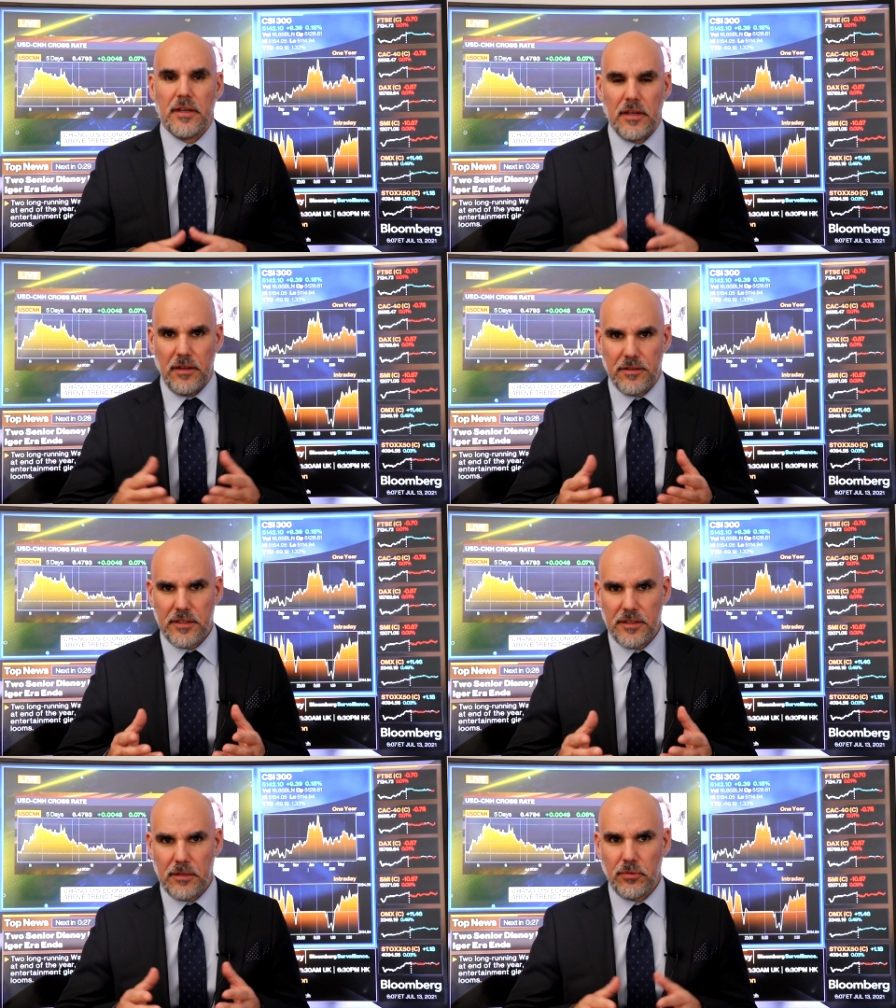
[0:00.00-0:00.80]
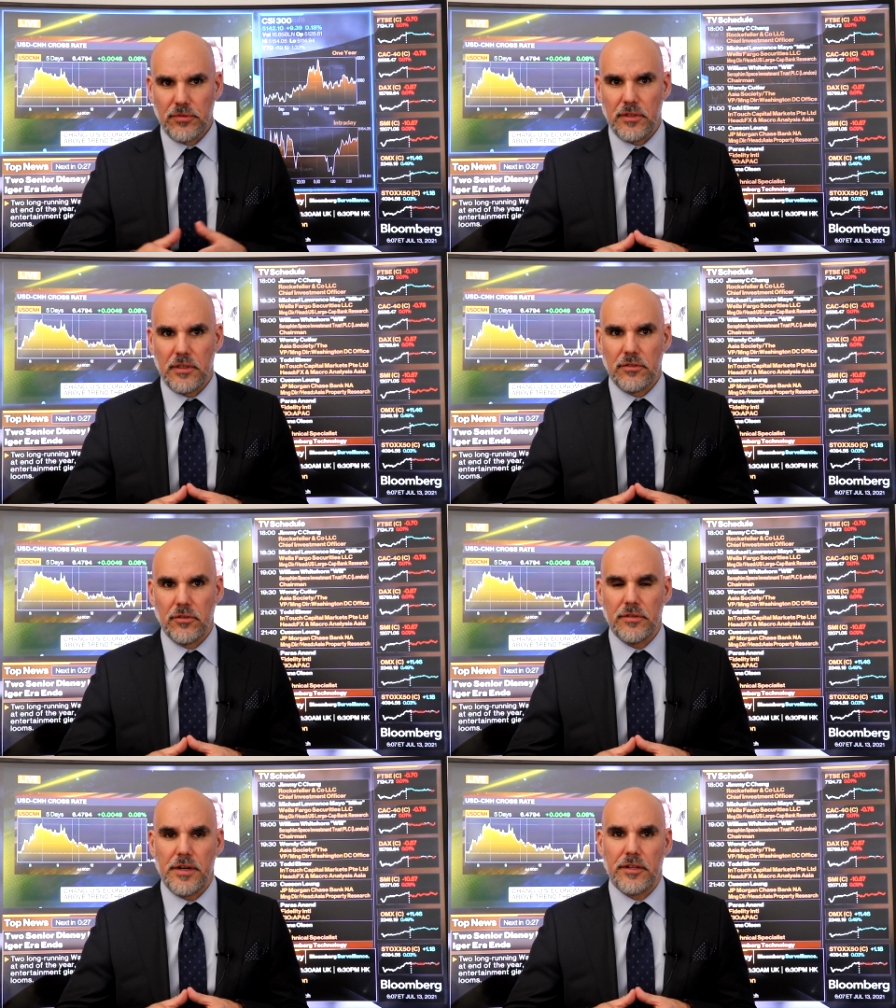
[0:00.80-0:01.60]
y el Standard Poor's
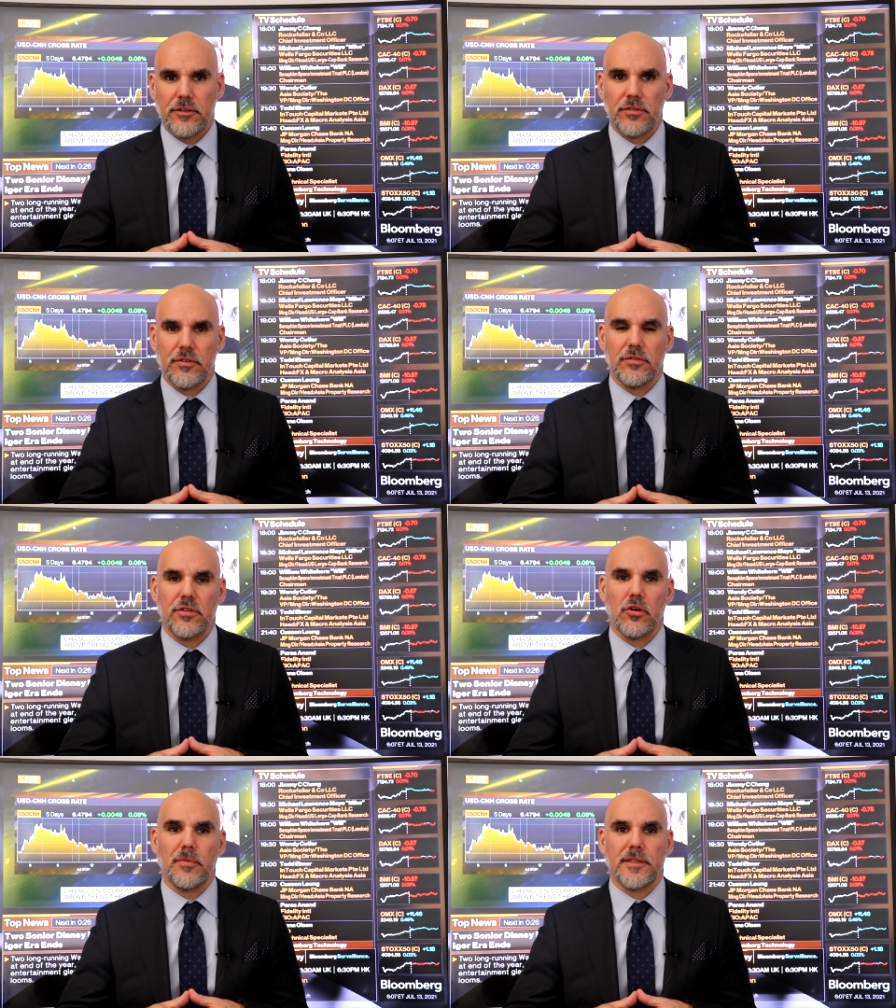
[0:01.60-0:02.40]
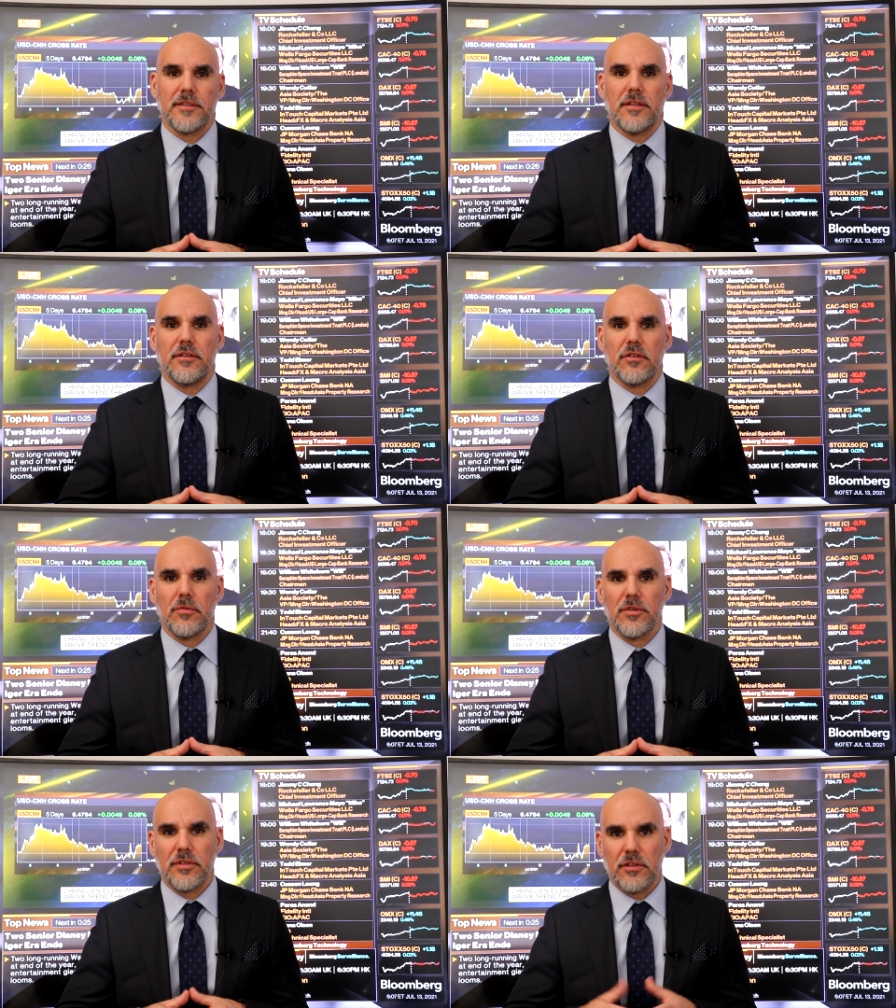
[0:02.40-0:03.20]
500 retrocedió un
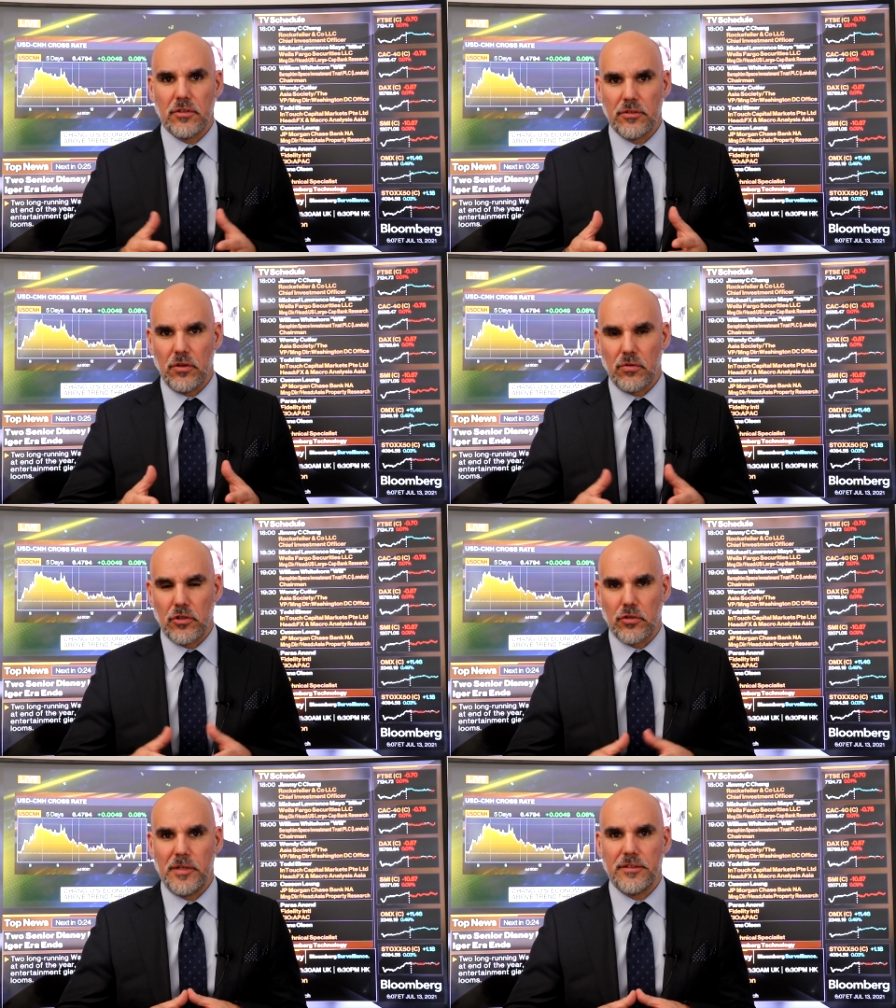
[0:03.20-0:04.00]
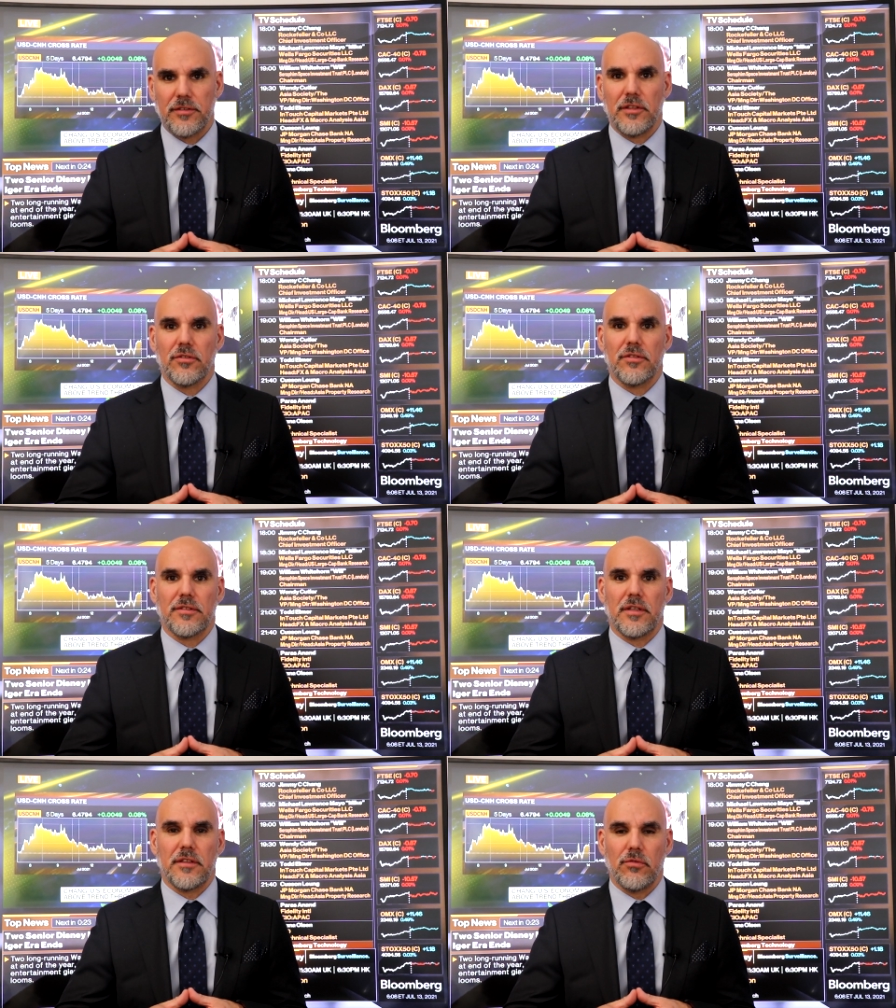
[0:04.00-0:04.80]
0,35% hasta los
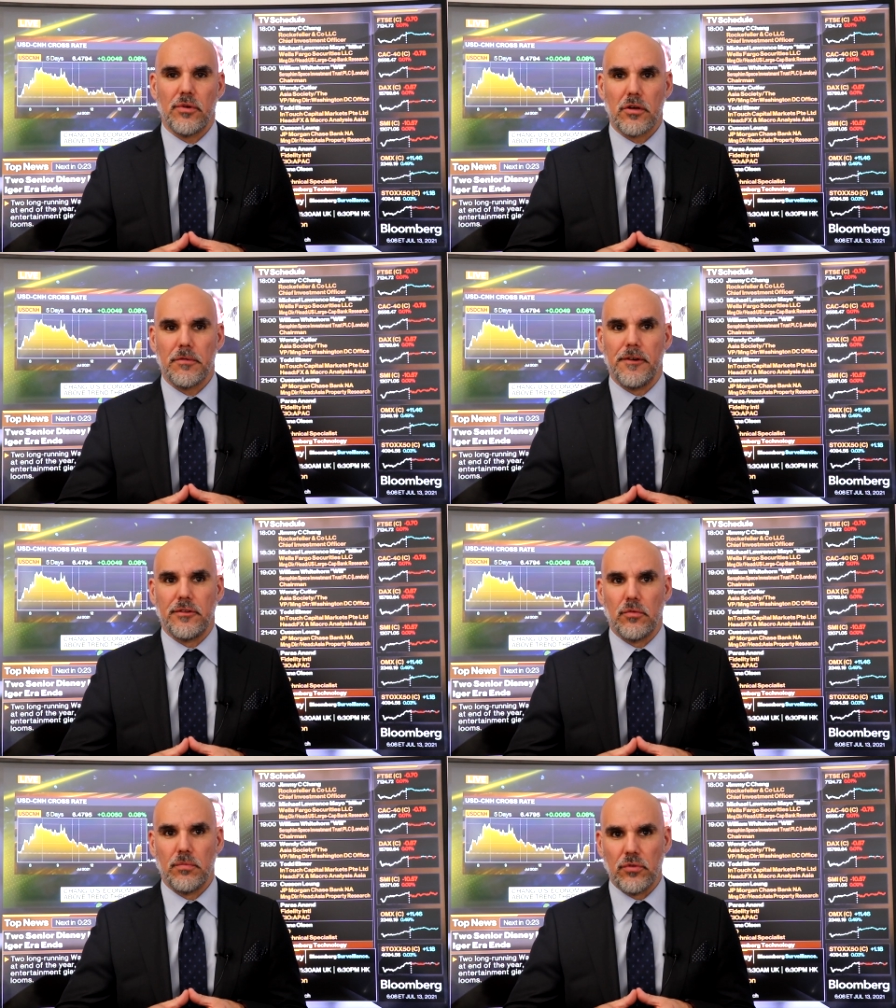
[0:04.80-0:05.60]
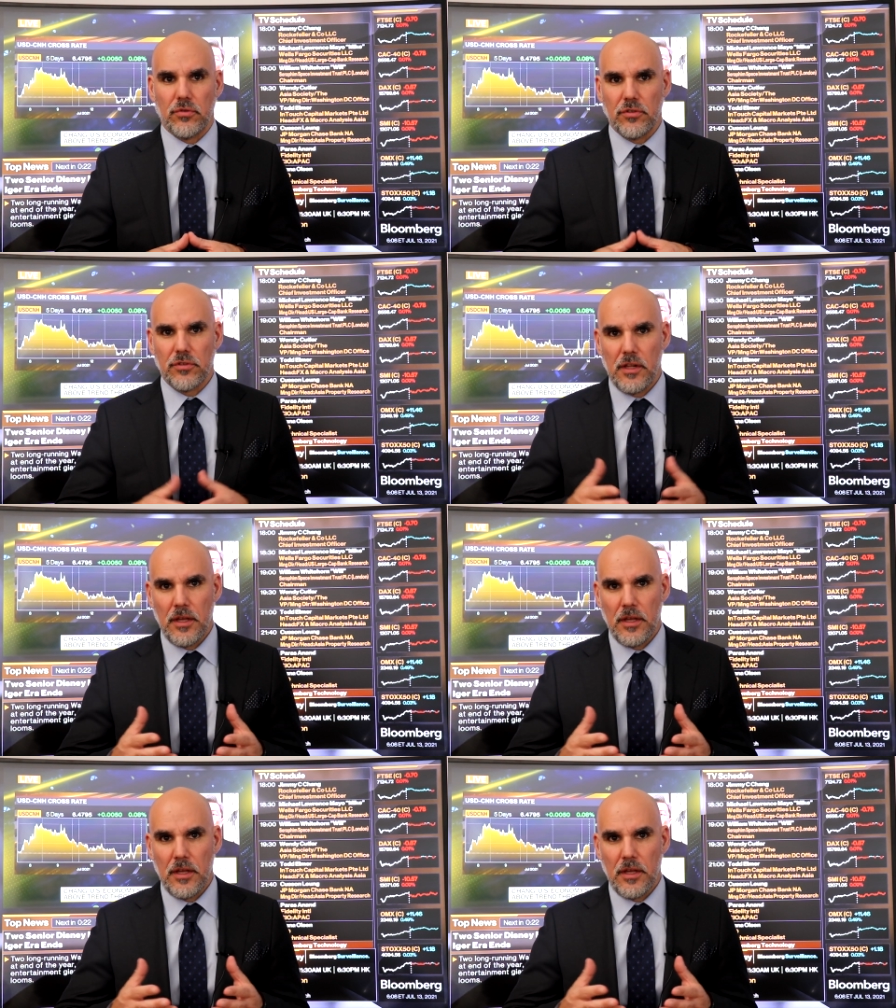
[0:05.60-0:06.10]
4.369,21 puntos,